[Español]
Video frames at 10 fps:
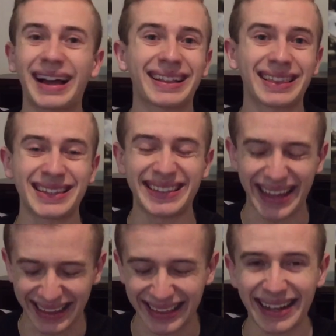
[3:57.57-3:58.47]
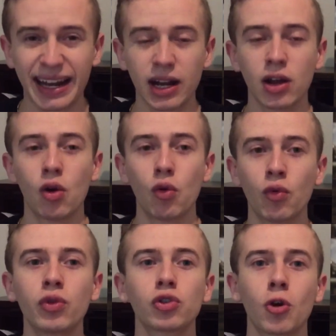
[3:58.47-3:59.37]
a, tener
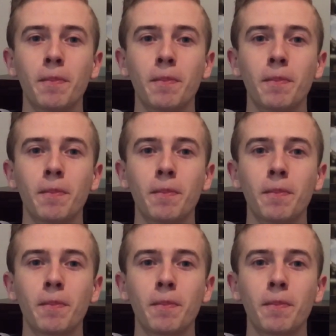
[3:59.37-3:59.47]
un